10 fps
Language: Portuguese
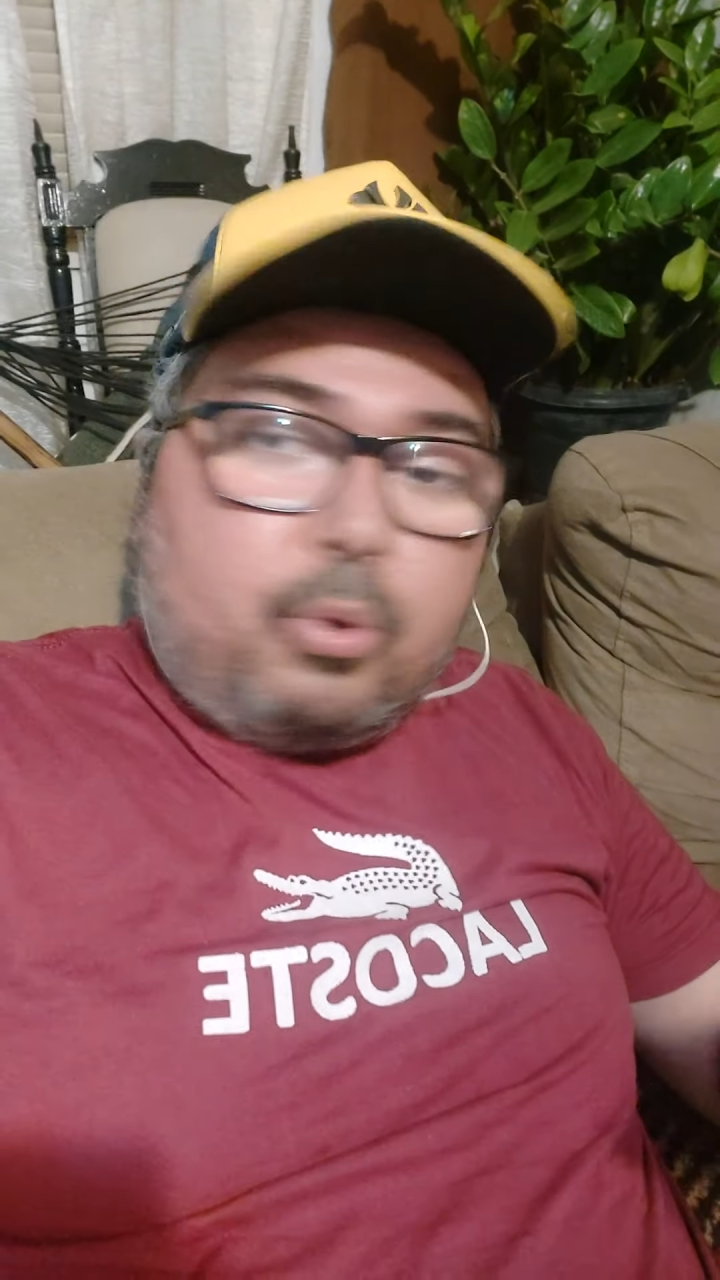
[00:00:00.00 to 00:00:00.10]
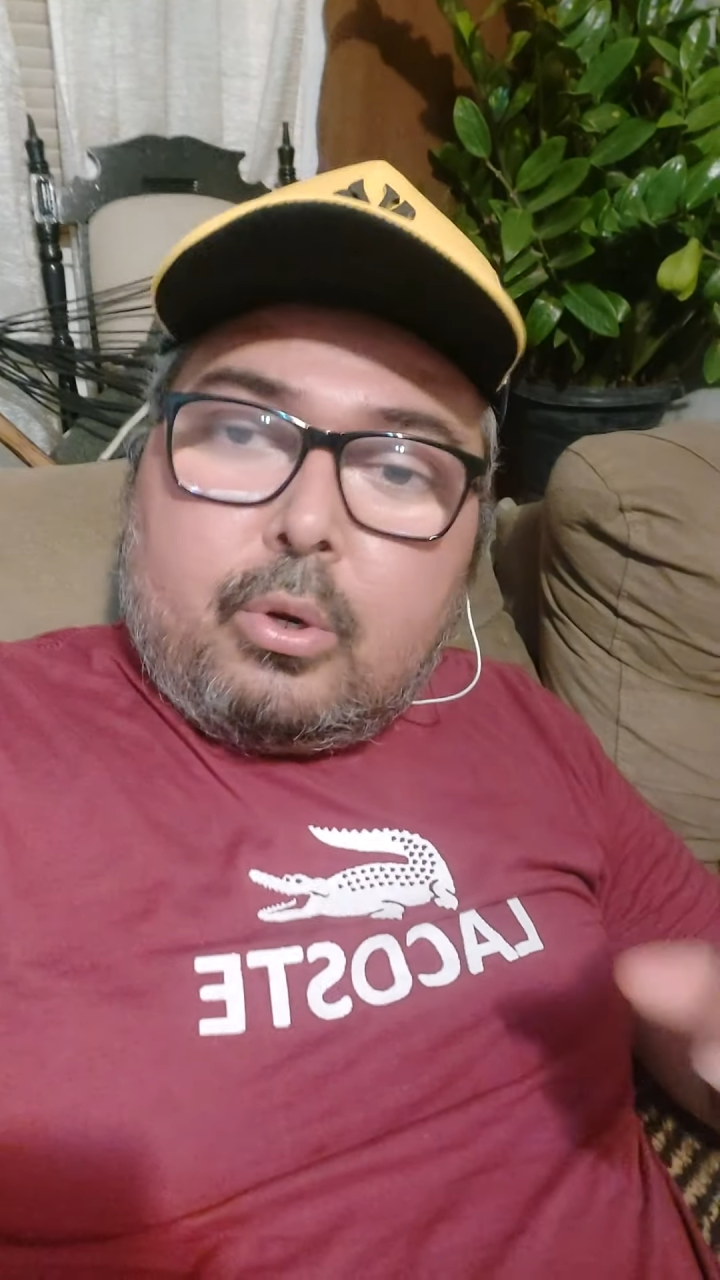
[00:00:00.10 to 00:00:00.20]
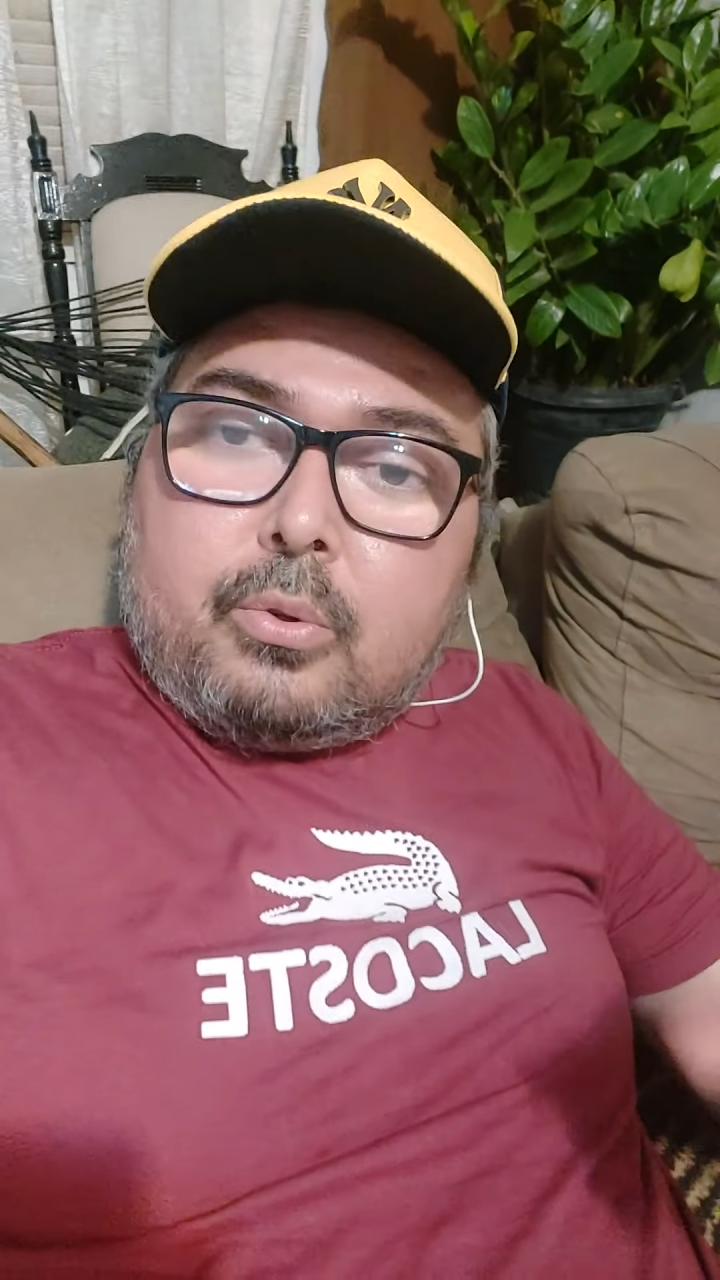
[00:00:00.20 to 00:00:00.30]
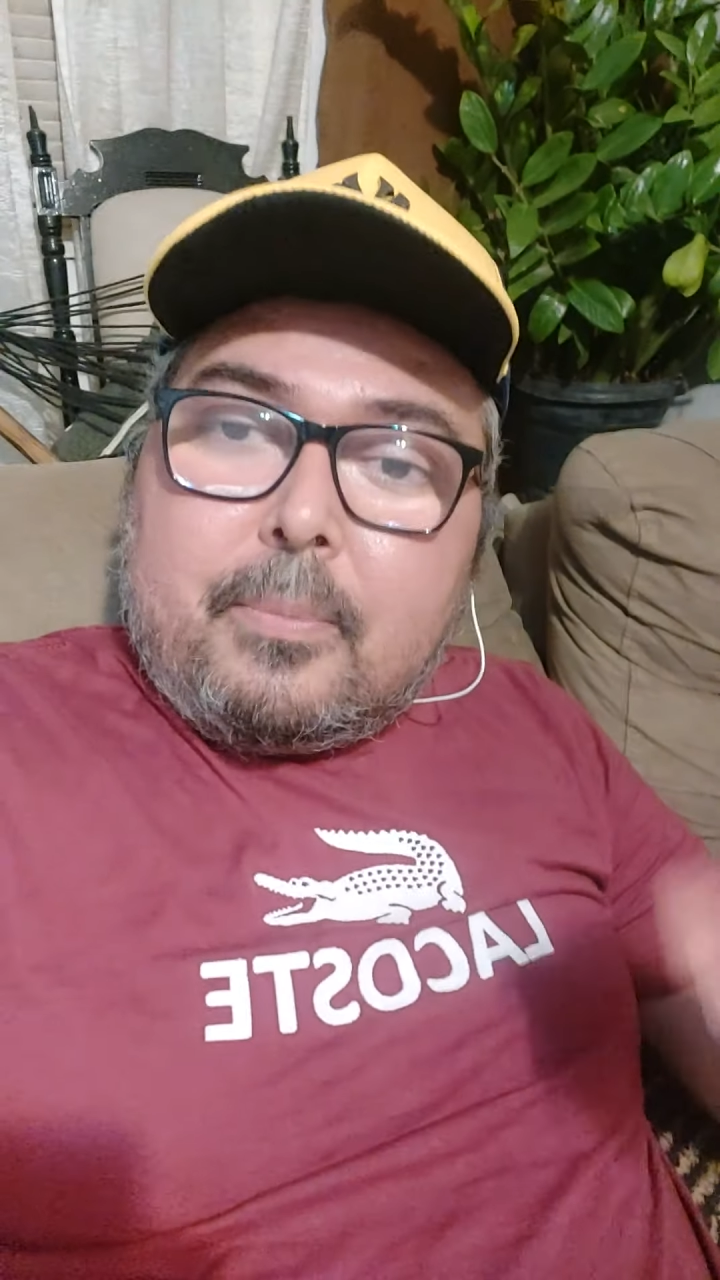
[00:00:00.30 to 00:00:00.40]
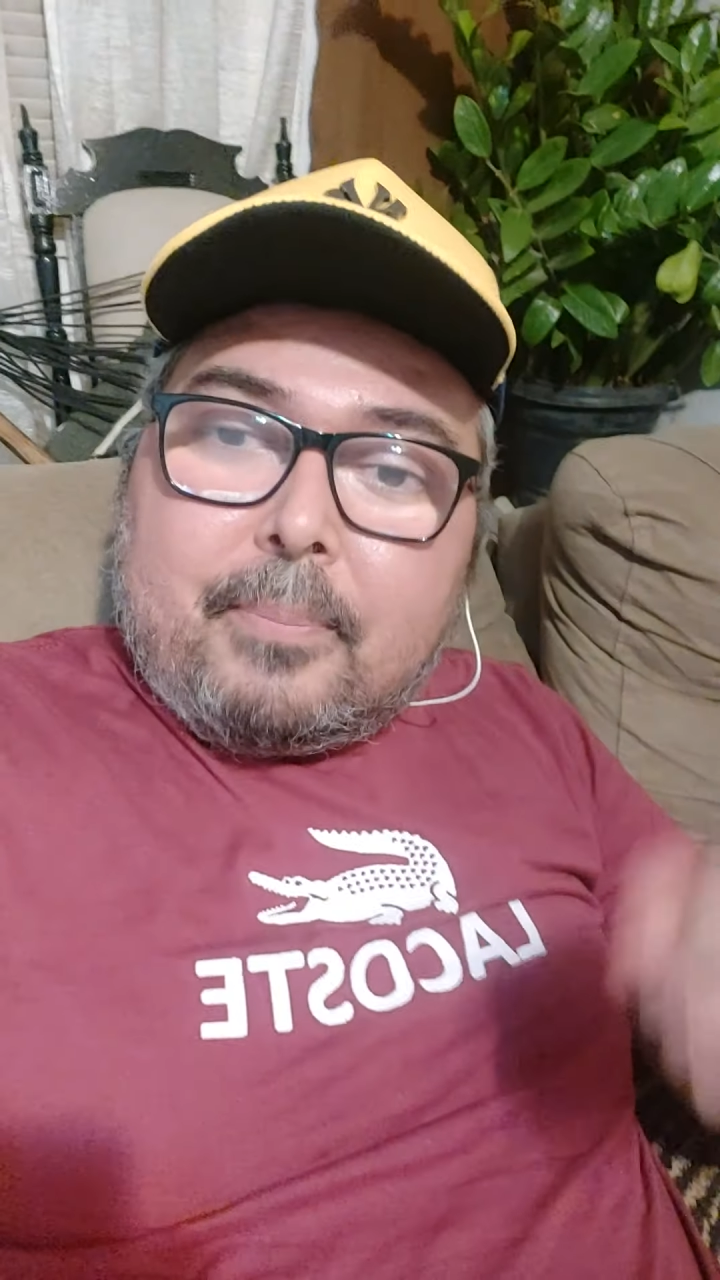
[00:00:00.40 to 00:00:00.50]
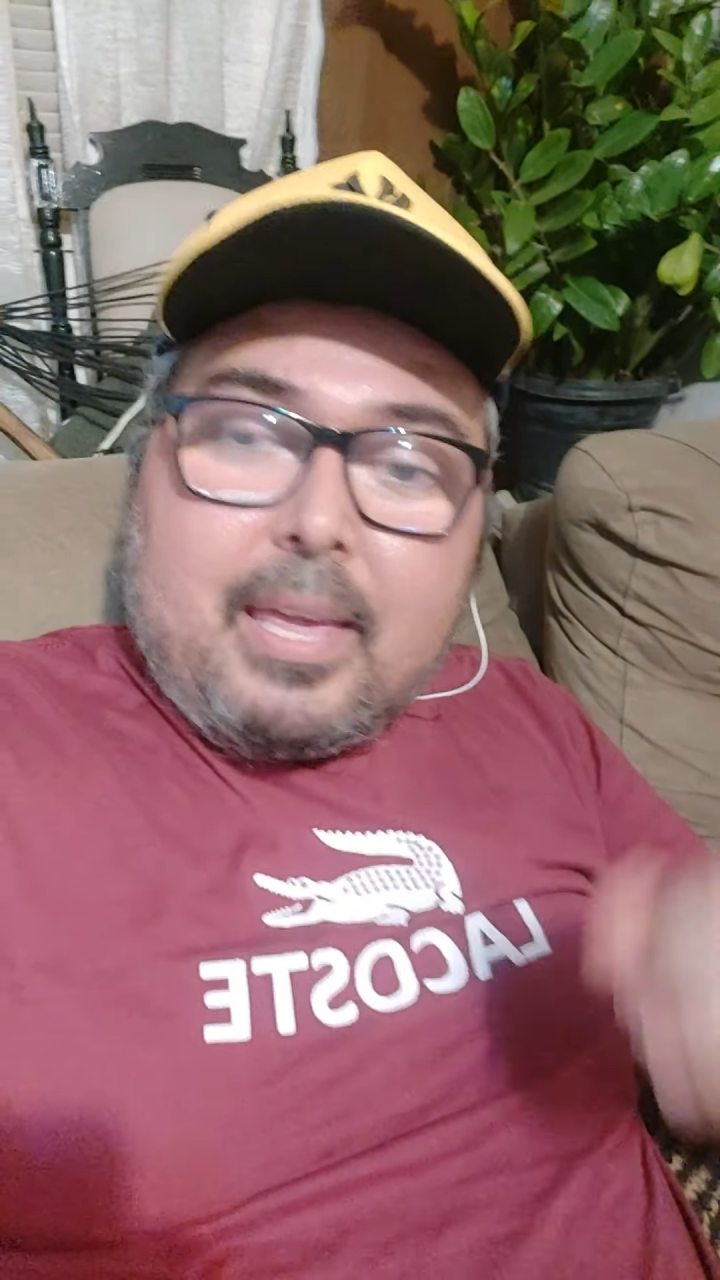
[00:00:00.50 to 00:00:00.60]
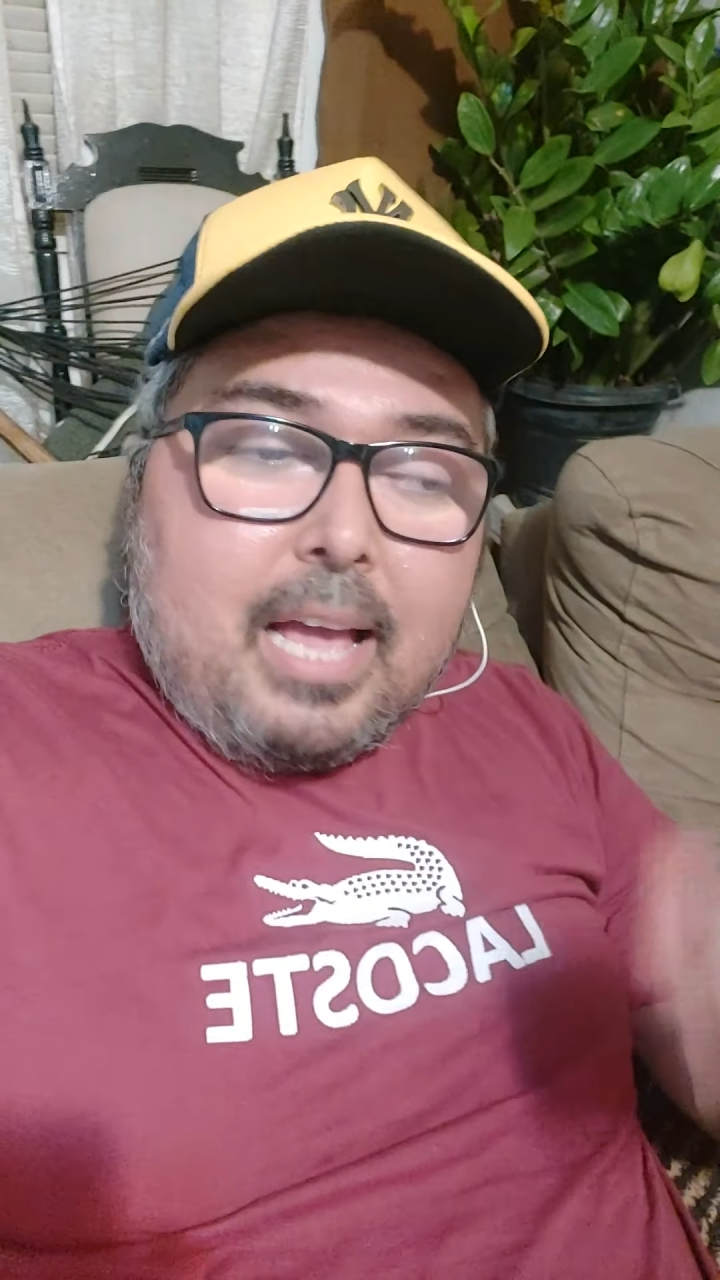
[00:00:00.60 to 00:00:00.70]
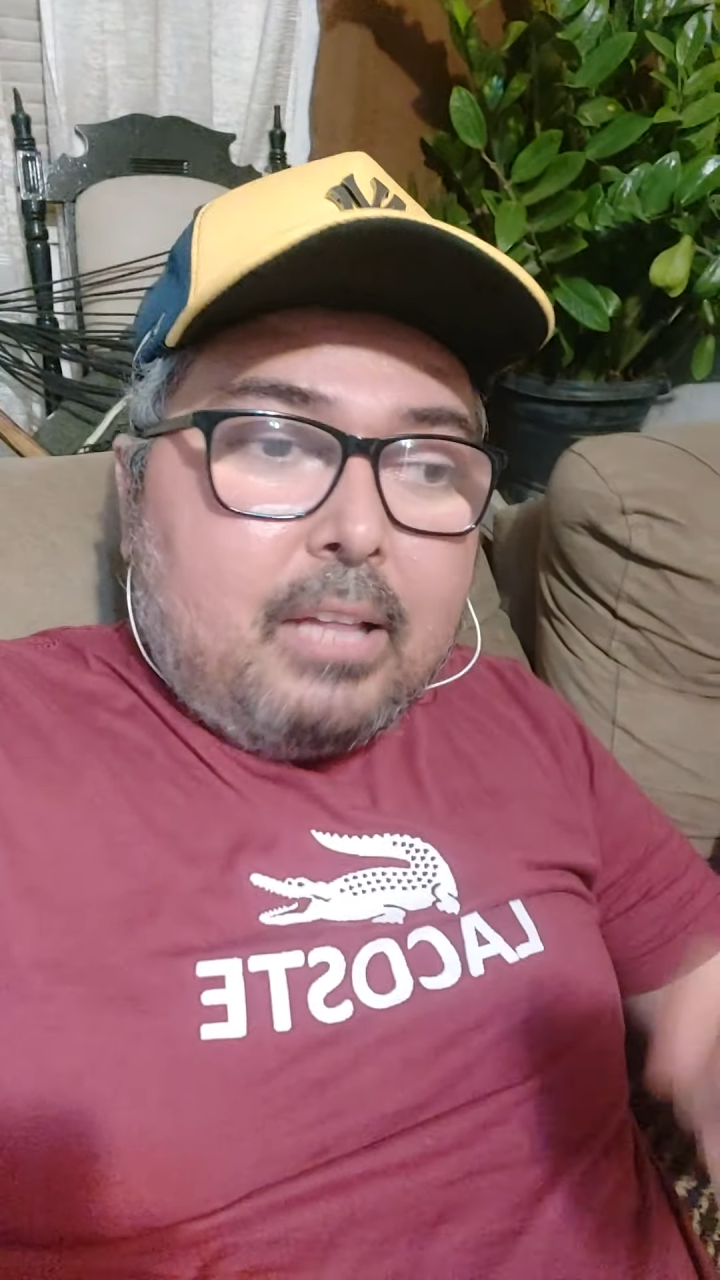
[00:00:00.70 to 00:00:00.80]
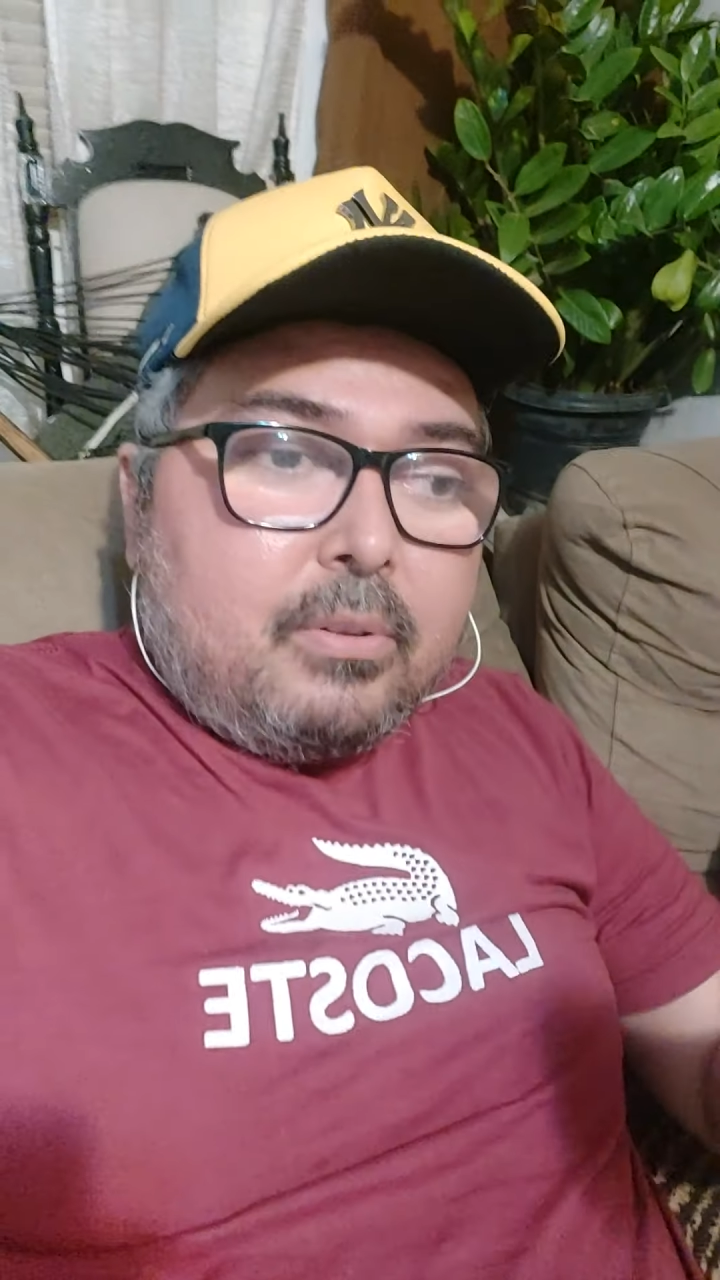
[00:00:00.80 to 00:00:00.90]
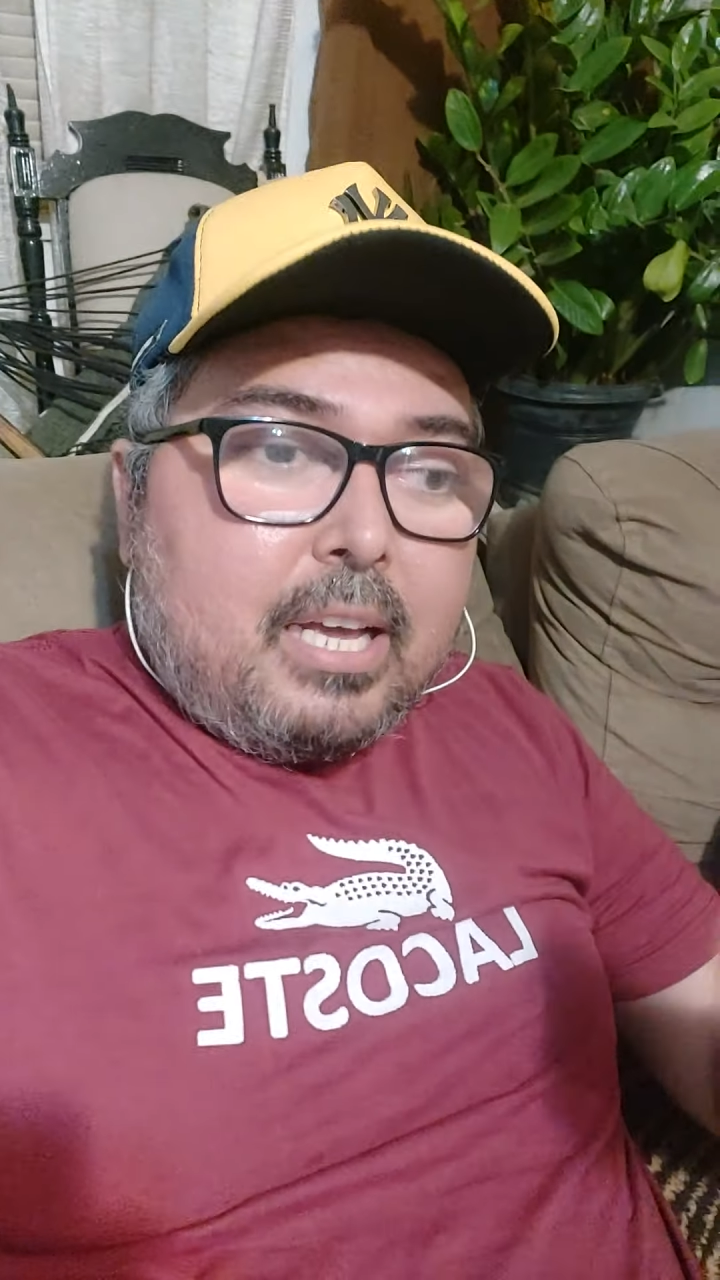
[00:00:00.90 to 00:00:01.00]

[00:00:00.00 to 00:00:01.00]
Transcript: todo empenhado